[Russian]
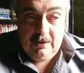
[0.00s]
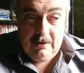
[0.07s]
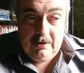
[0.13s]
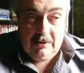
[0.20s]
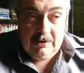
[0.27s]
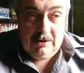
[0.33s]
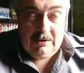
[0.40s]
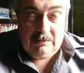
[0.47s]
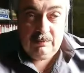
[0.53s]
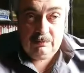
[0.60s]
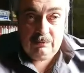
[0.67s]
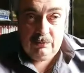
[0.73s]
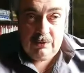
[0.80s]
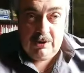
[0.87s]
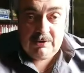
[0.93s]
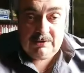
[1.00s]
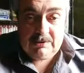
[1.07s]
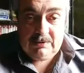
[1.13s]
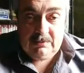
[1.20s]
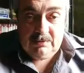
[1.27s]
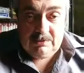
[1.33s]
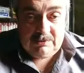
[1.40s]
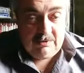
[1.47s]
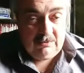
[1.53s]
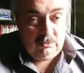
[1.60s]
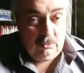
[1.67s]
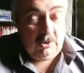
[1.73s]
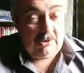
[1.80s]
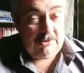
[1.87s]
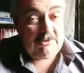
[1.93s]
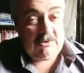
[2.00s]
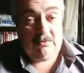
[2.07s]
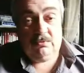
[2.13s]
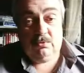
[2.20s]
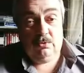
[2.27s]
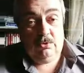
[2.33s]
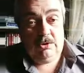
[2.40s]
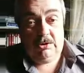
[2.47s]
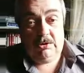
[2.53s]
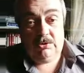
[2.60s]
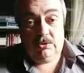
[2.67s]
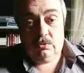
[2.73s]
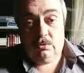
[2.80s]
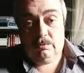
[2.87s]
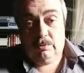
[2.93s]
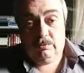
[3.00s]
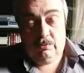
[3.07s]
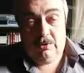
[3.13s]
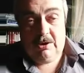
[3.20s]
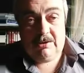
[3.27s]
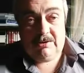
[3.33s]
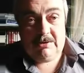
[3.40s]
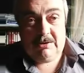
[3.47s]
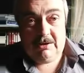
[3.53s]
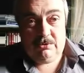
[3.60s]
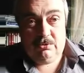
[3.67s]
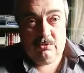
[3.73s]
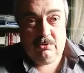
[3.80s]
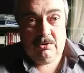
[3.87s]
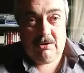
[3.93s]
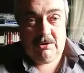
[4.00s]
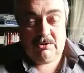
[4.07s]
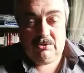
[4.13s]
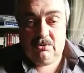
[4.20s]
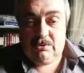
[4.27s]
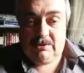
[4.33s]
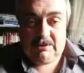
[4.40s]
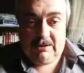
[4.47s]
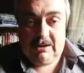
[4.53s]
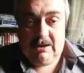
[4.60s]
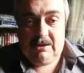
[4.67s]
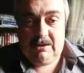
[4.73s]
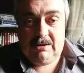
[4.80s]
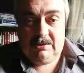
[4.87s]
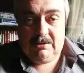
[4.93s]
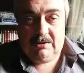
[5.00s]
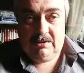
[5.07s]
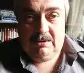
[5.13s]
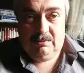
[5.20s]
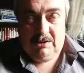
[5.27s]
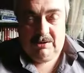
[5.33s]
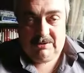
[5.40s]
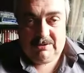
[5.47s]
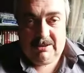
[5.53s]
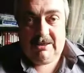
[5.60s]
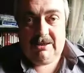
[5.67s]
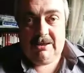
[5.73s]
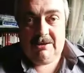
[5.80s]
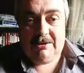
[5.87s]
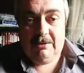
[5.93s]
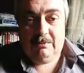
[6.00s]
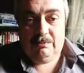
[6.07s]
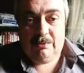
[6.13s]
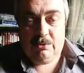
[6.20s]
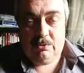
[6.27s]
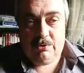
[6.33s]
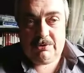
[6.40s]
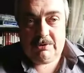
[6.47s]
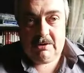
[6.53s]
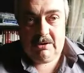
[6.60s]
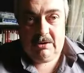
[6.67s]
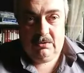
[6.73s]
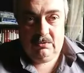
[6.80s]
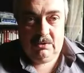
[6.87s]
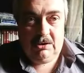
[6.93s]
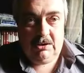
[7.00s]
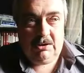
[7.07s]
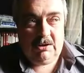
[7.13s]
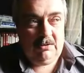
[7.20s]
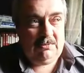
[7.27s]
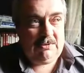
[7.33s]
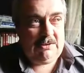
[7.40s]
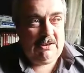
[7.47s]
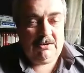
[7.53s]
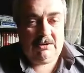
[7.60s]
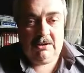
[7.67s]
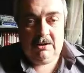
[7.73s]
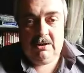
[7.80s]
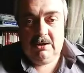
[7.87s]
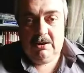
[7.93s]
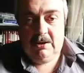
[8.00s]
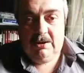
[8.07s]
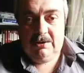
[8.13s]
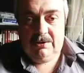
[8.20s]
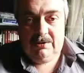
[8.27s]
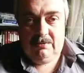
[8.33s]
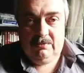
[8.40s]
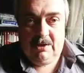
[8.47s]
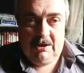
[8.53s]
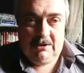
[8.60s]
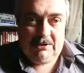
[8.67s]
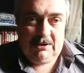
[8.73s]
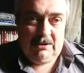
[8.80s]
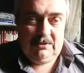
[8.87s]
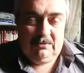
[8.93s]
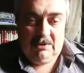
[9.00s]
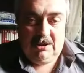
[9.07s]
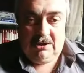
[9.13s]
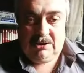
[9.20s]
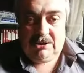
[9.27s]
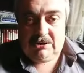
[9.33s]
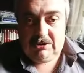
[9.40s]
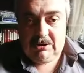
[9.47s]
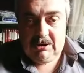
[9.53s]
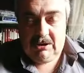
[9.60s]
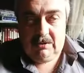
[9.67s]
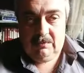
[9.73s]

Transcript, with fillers: Есть популяции в основном, основное ядро популяции, которое растет средний, имеет средние темпы роста, и у них коэффициенты 2,3, 2,4.